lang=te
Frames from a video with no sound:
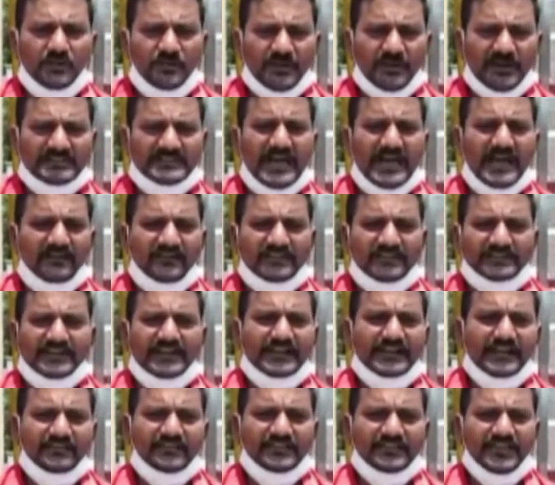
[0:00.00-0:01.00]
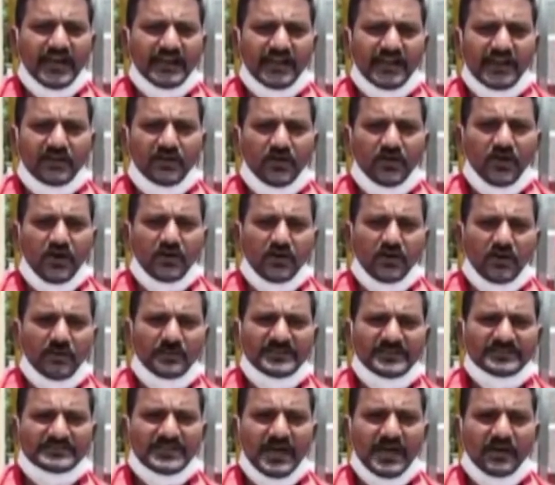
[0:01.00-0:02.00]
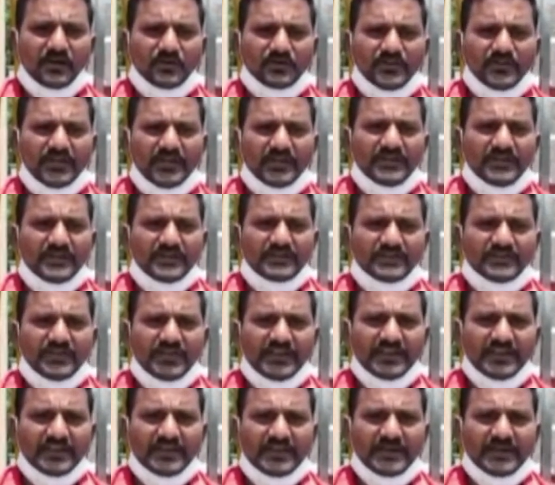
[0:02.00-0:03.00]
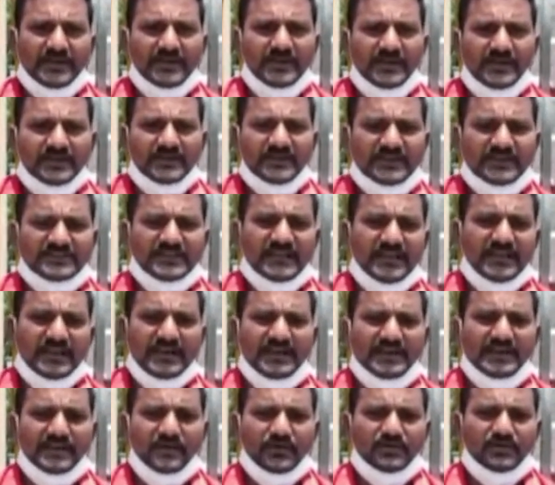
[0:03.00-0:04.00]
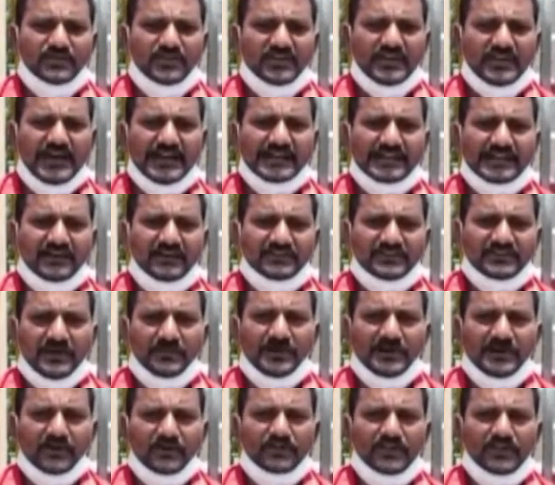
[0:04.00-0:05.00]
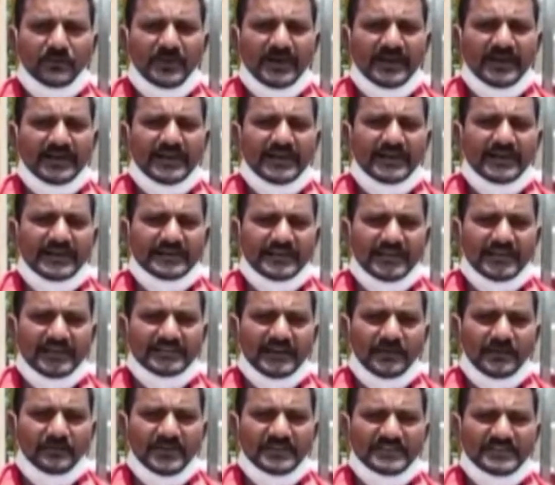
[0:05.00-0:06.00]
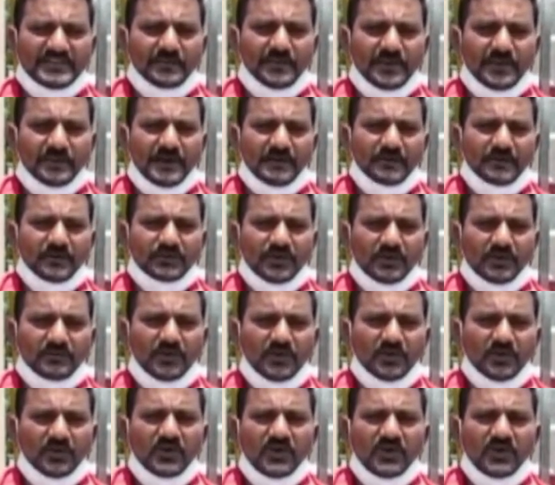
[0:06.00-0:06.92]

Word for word: ప్రజా వ్యతిరేక విధానాలు అవలంబిస్తూ ఉంది దీనికి నిరసనగా ఈరోజు ఈ కార్యక్రమం చేపట్టింది ఇప్పటికైనా కేంద్ర బీజేపీ ప్రభుత్వము